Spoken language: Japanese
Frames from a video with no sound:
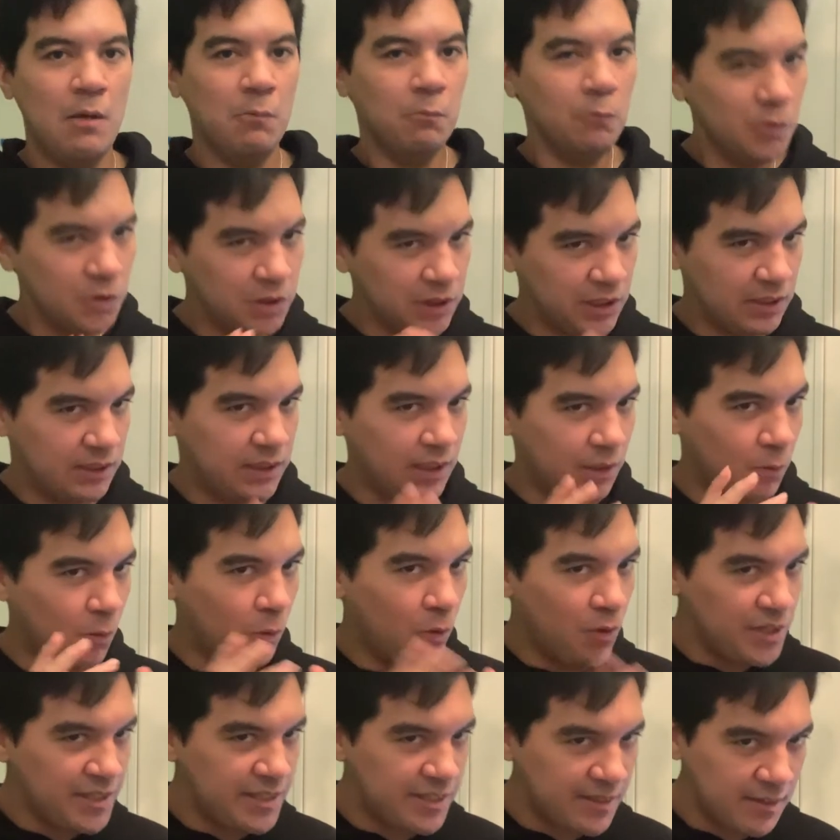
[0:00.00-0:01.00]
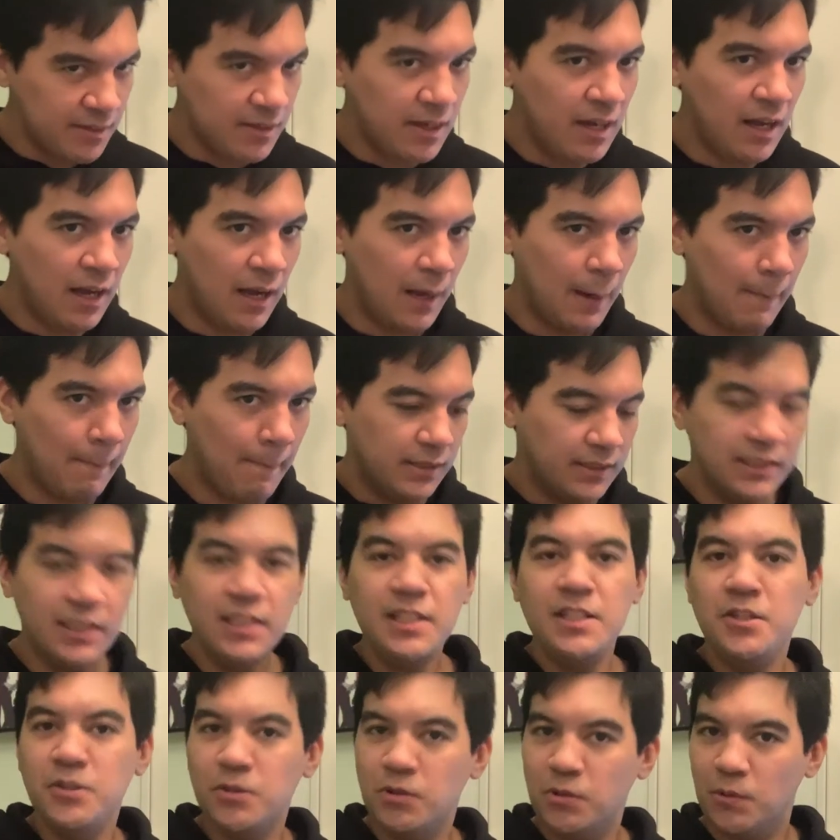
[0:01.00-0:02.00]
もしかしたらこいつが
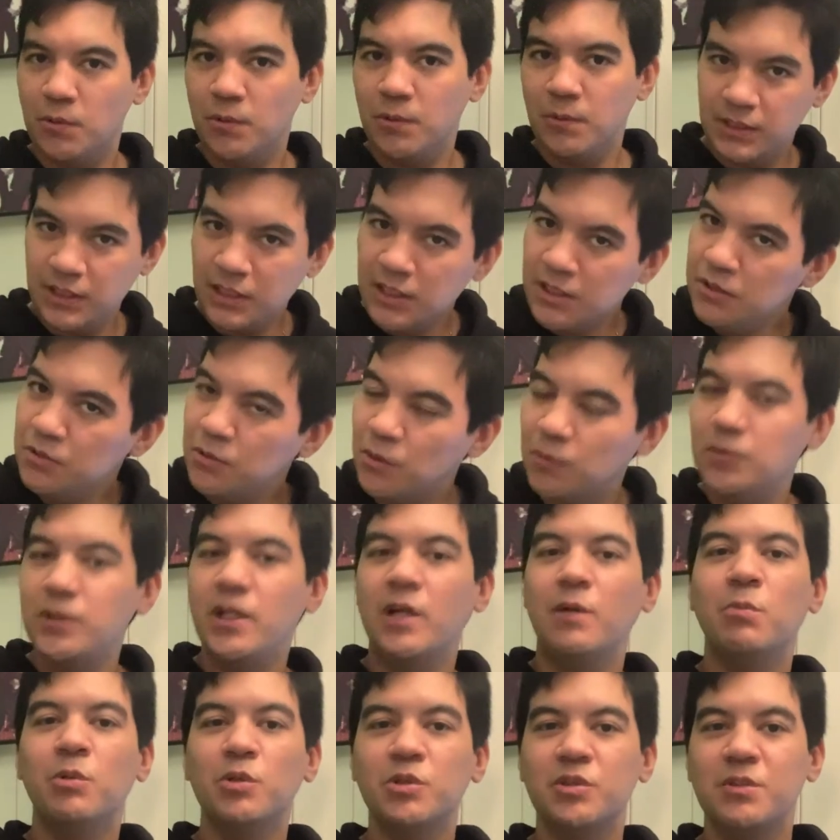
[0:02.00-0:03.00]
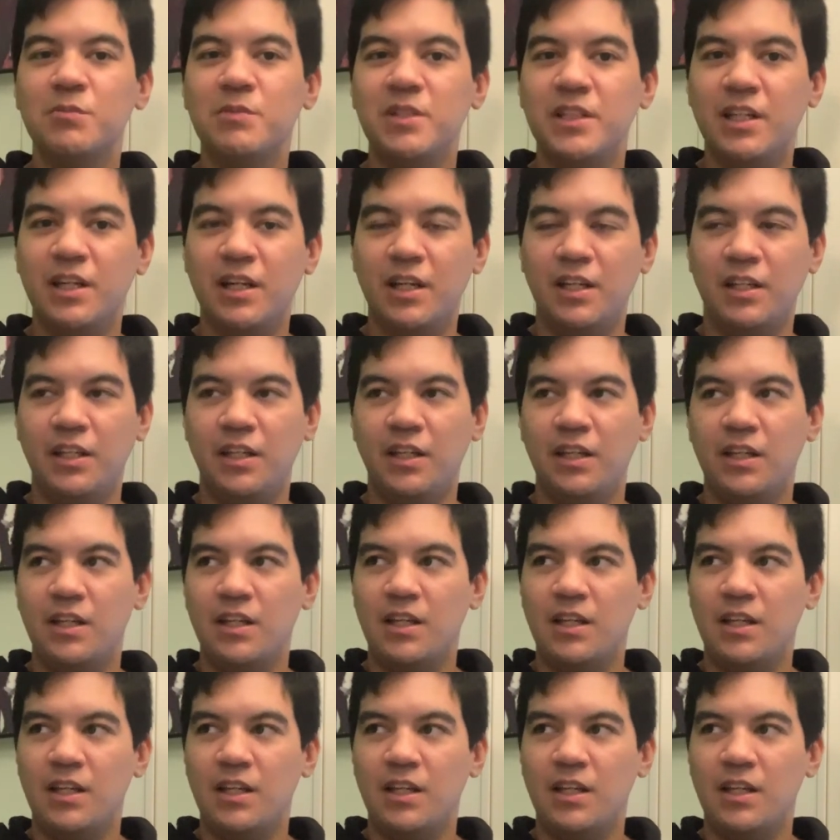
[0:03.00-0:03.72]
真の、真の裏ボスみたいに